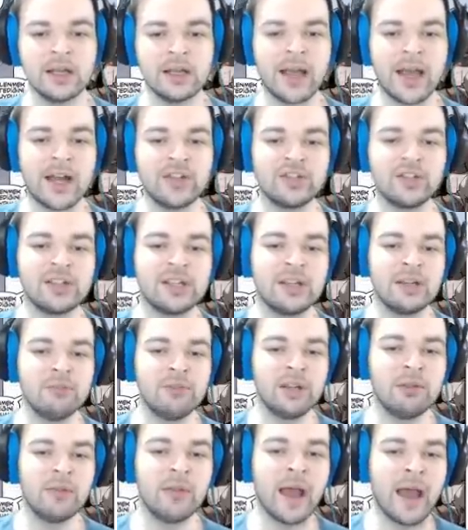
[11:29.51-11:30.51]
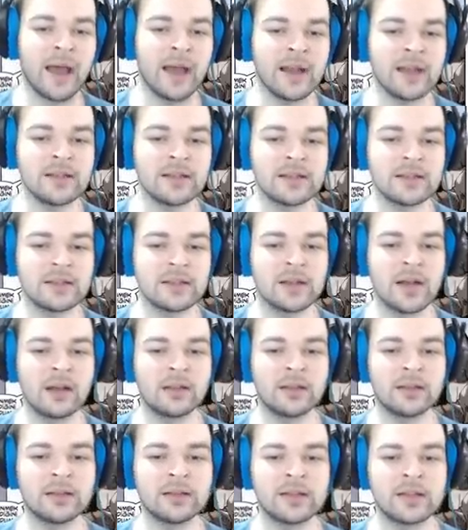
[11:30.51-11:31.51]
Gerçek kimliğimi her an
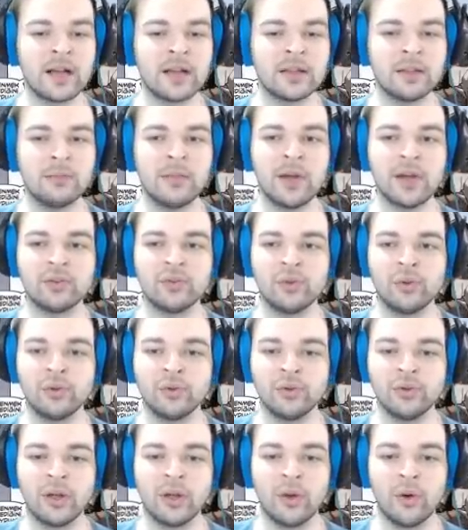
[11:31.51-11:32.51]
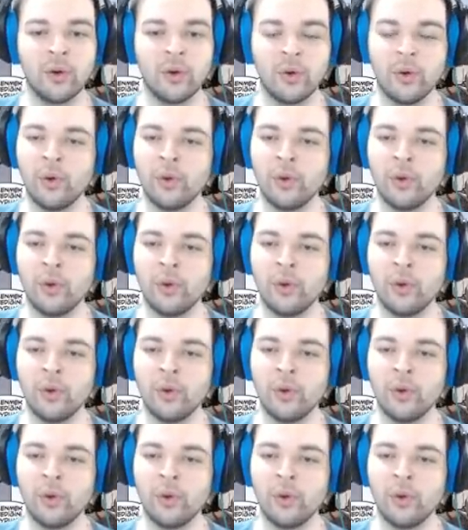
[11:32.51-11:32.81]
sak saklamak zorunda